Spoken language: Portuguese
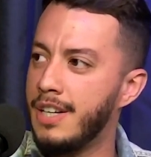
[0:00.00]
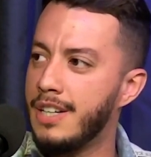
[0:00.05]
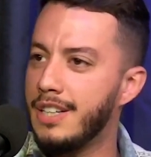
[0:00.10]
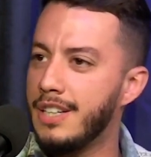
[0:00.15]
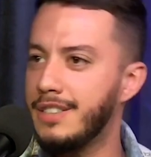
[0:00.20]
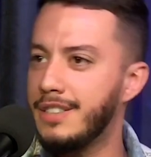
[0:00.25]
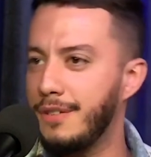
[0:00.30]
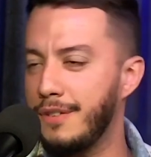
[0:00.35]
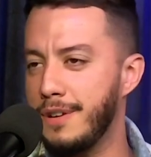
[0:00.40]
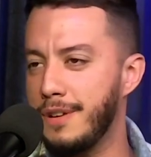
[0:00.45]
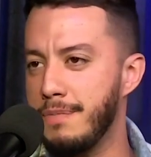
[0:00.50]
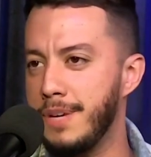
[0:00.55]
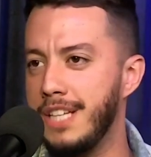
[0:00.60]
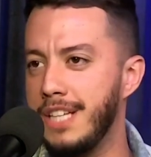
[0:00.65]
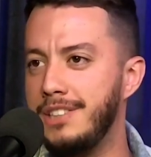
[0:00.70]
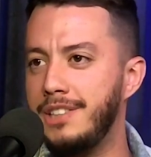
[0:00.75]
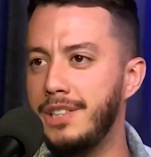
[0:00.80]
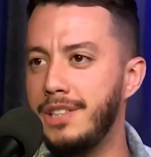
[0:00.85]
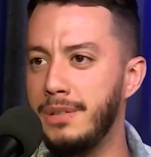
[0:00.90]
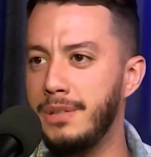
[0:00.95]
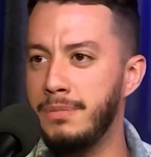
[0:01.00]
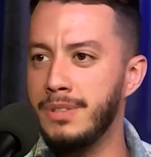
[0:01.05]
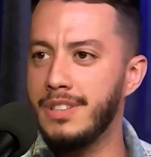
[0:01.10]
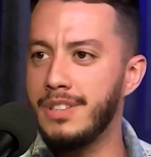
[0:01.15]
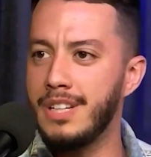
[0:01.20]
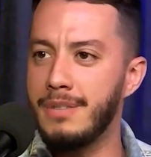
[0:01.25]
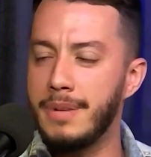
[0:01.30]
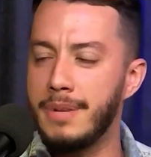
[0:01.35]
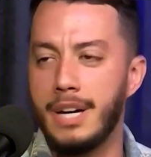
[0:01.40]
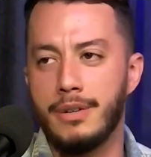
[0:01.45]
Você fica meio tímido, né?
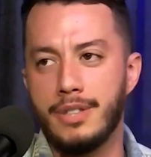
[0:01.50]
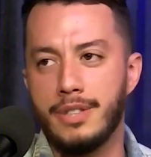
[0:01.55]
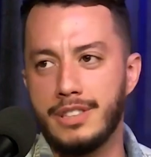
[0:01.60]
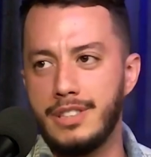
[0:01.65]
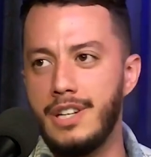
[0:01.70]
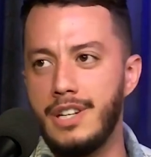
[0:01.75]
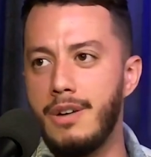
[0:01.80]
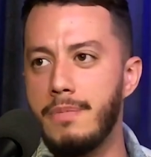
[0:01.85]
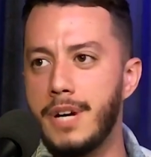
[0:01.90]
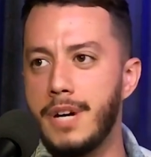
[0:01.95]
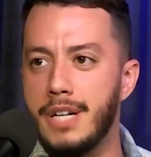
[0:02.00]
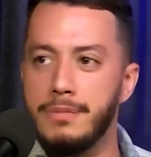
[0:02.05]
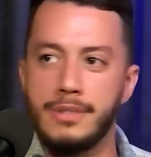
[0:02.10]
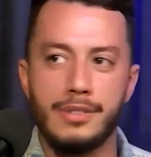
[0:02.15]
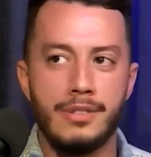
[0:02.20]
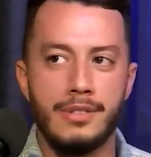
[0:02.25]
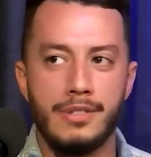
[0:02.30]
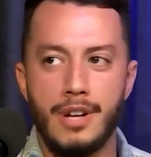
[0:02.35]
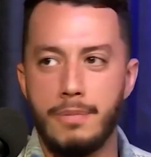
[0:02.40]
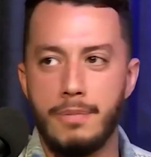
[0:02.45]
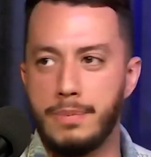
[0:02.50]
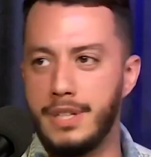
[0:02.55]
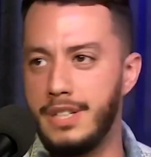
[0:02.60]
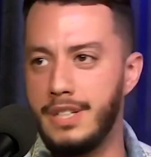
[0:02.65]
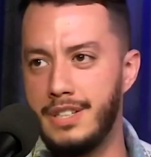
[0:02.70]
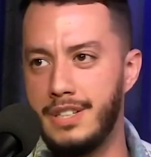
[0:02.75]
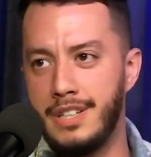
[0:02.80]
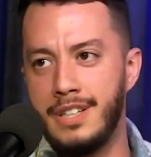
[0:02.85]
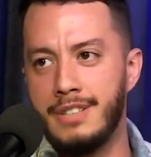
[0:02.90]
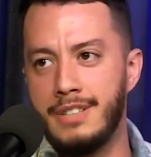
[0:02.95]
Mas hoje não mais. Mas quando eu era
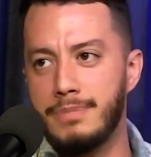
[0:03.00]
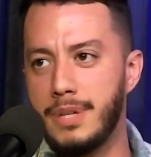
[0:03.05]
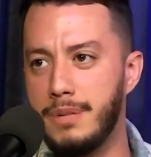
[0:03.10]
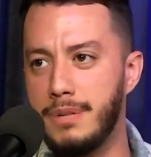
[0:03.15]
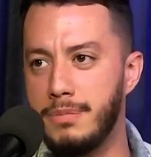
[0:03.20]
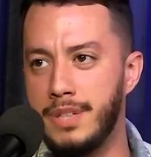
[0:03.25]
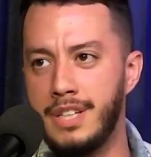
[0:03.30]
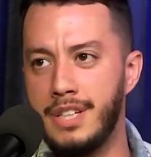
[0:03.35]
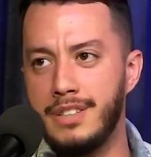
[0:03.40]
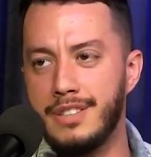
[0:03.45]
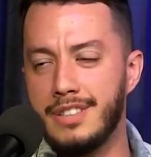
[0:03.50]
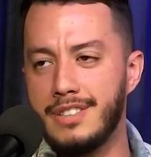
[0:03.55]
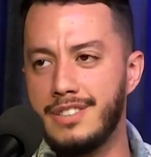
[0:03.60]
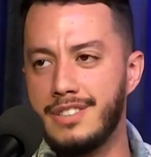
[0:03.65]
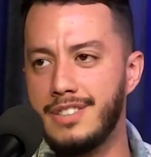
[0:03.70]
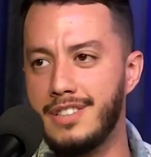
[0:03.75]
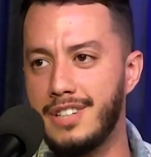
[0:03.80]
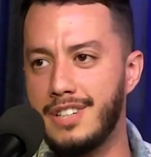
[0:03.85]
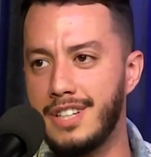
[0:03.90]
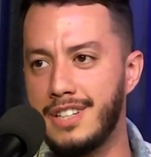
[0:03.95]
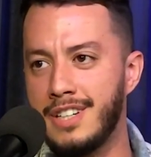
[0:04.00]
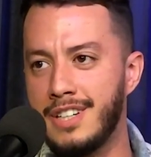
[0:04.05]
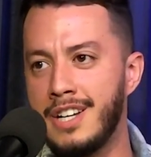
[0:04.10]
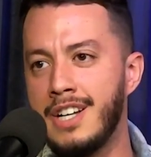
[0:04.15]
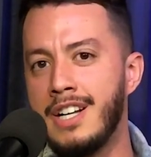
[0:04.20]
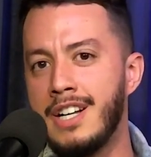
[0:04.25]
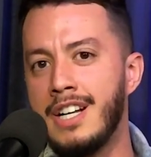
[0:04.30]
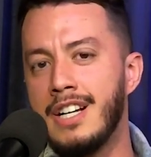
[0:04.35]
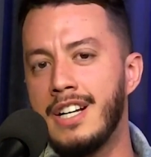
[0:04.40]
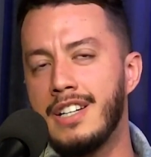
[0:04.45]
pequenininho, pra mim, nossa senhora.
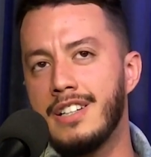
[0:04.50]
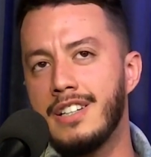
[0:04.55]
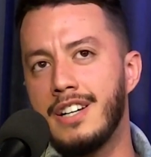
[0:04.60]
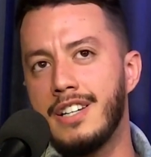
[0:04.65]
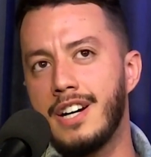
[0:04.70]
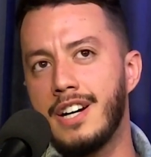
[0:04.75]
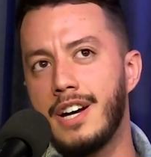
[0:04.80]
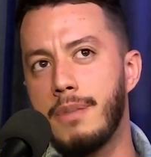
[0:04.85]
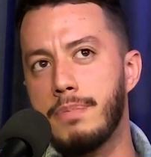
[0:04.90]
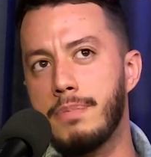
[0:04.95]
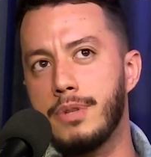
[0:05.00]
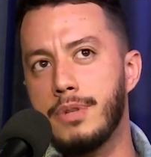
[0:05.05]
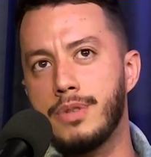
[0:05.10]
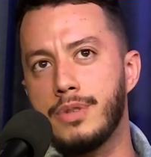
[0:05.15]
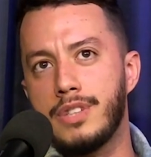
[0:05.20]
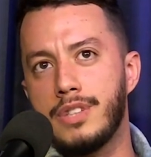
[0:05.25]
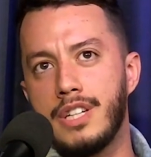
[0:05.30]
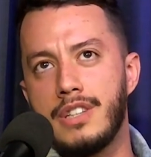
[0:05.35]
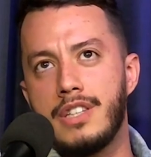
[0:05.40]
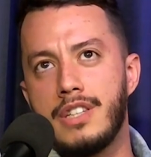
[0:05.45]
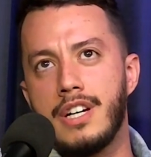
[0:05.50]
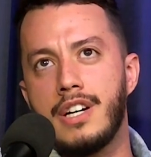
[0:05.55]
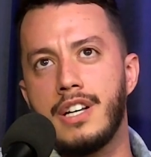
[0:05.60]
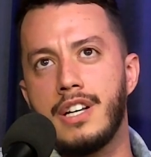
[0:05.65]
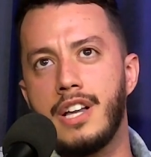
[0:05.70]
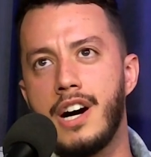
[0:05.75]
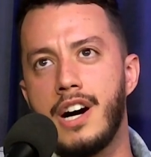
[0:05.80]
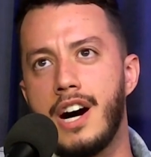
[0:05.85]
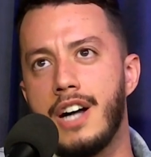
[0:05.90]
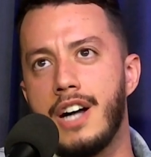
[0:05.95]
É na época eu toquei
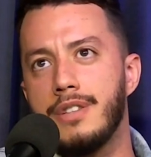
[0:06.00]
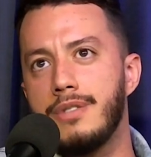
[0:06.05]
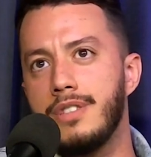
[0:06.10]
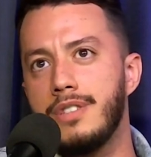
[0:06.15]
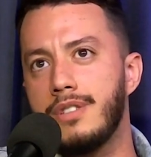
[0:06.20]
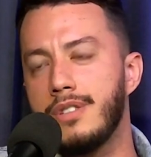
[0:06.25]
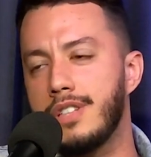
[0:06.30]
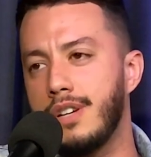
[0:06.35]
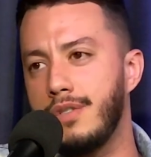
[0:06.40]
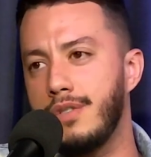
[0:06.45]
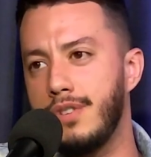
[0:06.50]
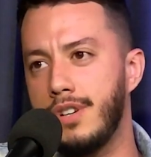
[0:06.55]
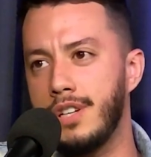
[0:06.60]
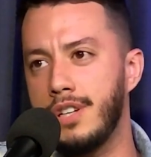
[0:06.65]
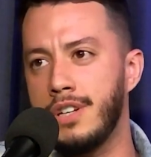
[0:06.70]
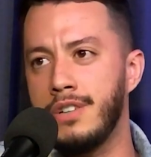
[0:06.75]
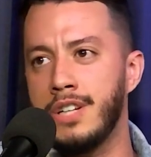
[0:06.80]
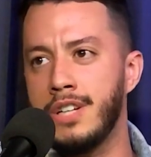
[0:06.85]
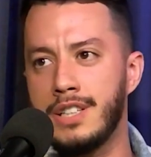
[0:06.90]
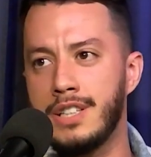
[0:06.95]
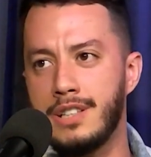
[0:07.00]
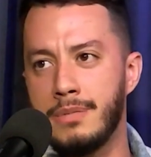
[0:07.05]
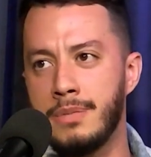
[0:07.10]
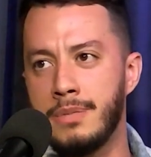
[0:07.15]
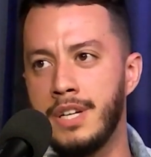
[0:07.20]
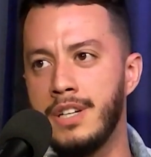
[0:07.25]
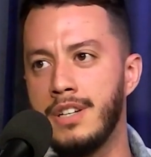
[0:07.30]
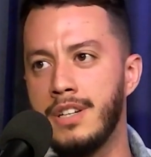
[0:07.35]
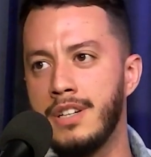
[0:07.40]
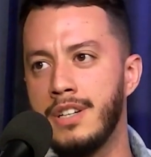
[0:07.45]
teclado e toquei violão lá
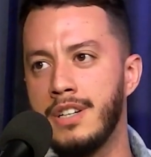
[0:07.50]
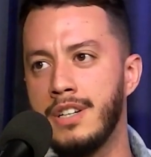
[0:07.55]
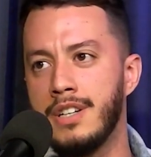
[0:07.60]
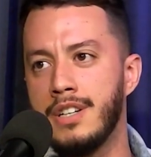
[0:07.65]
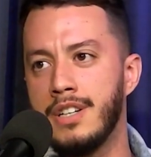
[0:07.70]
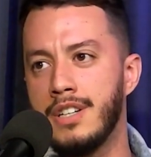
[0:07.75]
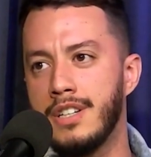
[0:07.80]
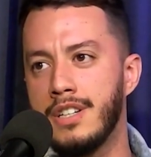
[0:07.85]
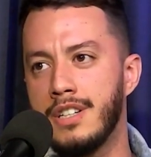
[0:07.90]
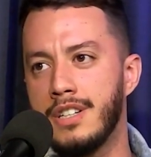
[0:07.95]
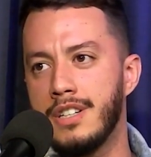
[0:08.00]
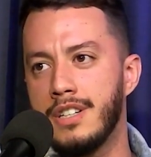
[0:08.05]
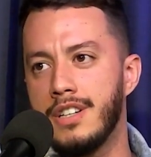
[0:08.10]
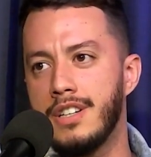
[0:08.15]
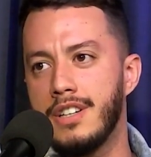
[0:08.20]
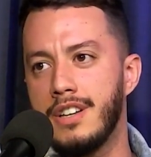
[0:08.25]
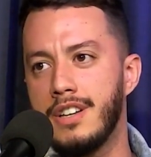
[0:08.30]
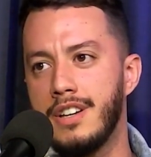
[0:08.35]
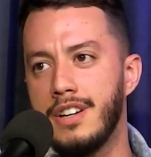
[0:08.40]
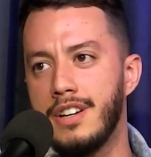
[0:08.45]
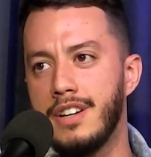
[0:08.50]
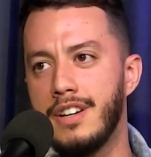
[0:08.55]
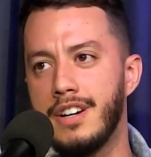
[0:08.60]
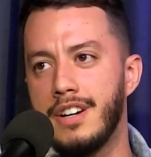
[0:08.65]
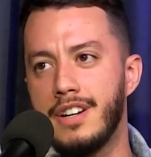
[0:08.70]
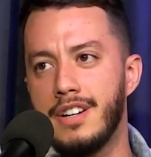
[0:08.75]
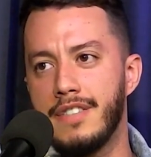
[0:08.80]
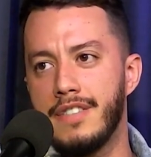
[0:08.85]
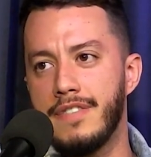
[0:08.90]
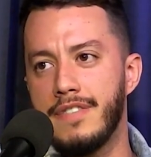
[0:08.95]
também. Pô, então foi bem demais. É. E é ao
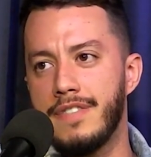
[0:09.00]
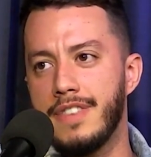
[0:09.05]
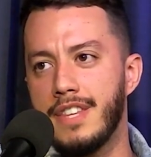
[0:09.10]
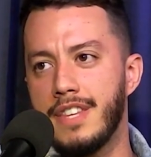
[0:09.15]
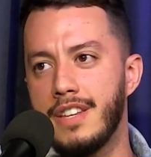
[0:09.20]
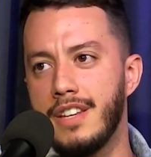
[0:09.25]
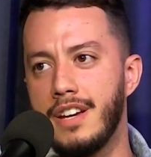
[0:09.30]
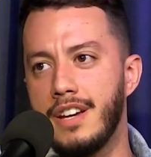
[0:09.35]
vivaço mesmo?